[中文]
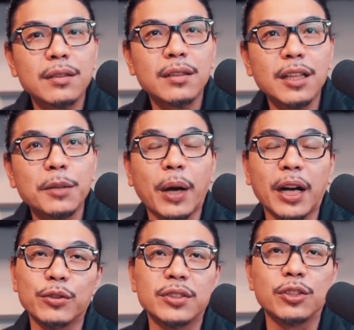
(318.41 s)
一百
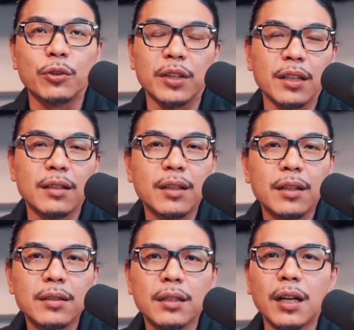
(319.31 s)
六十九个，
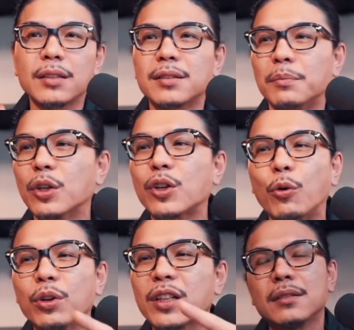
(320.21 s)
那他怎么
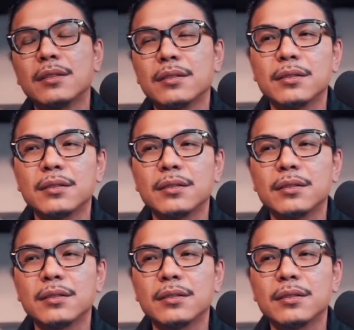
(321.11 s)
攻克